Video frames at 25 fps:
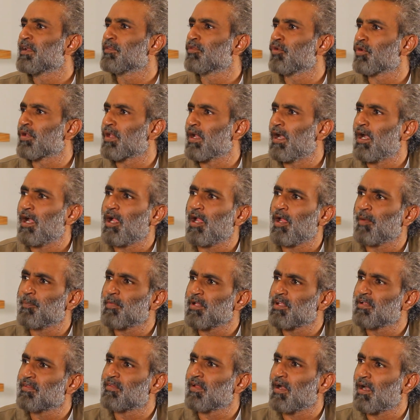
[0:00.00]
तो क्या है
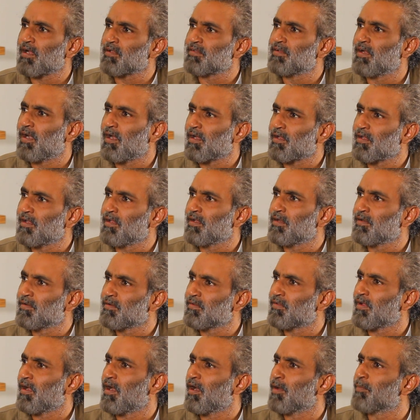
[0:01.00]
अहमद साहब
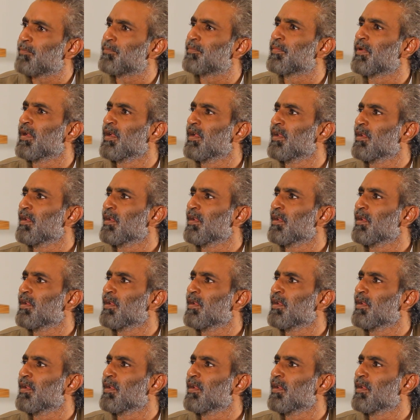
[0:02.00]
जहांगीर साहब